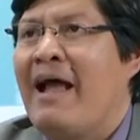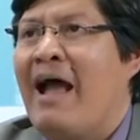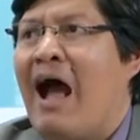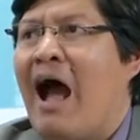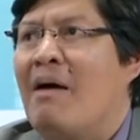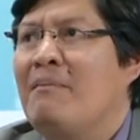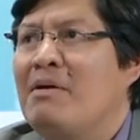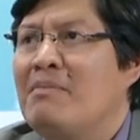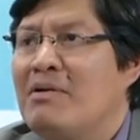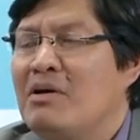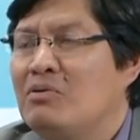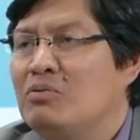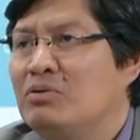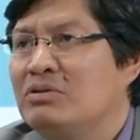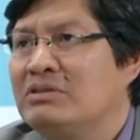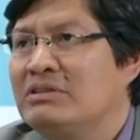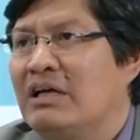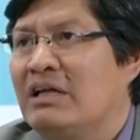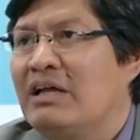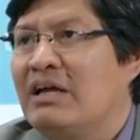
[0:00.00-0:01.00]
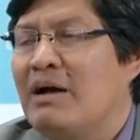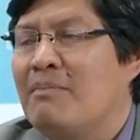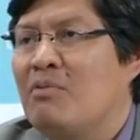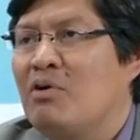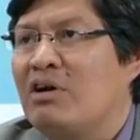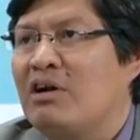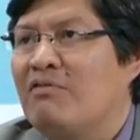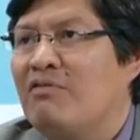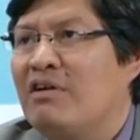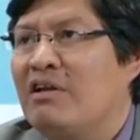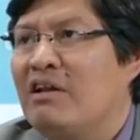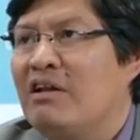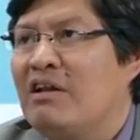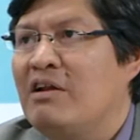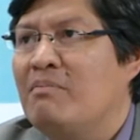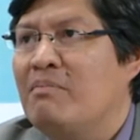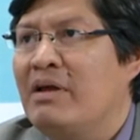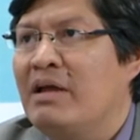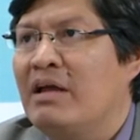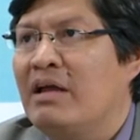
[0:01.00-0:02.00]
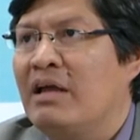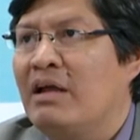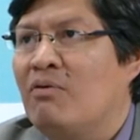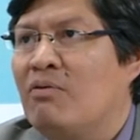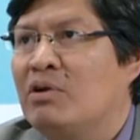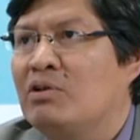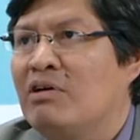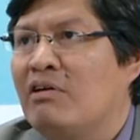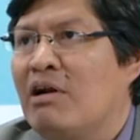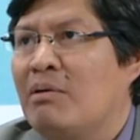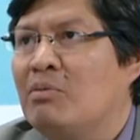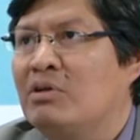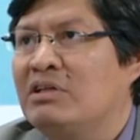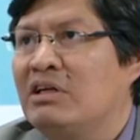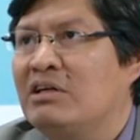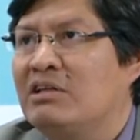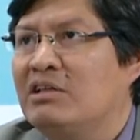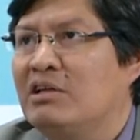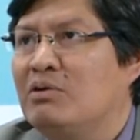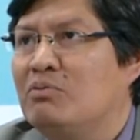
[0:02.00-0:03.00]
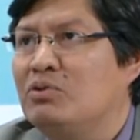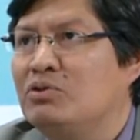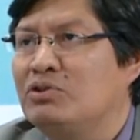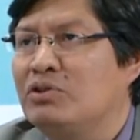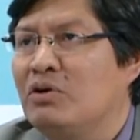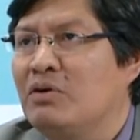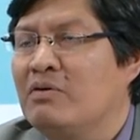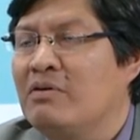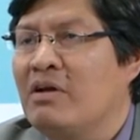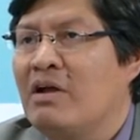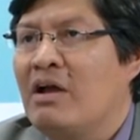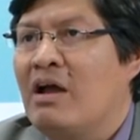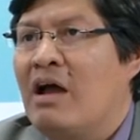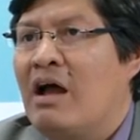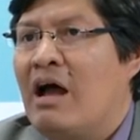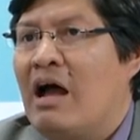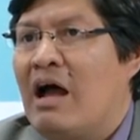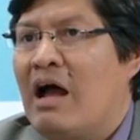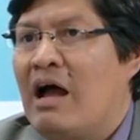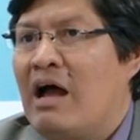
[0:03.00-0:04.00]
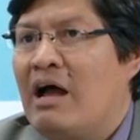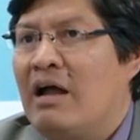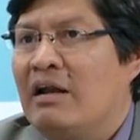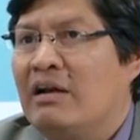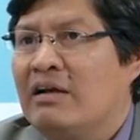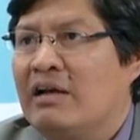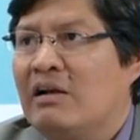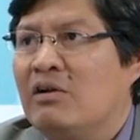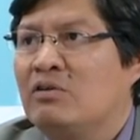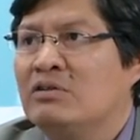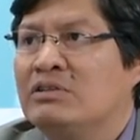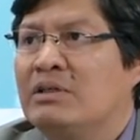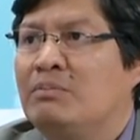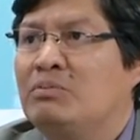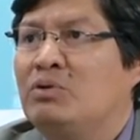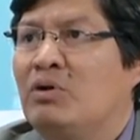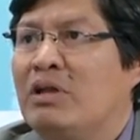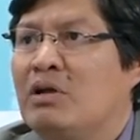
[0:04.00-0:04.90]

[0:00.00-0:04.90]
A mí me gusta, digamos, referirme, cuando hablamos de retribución, a el concepto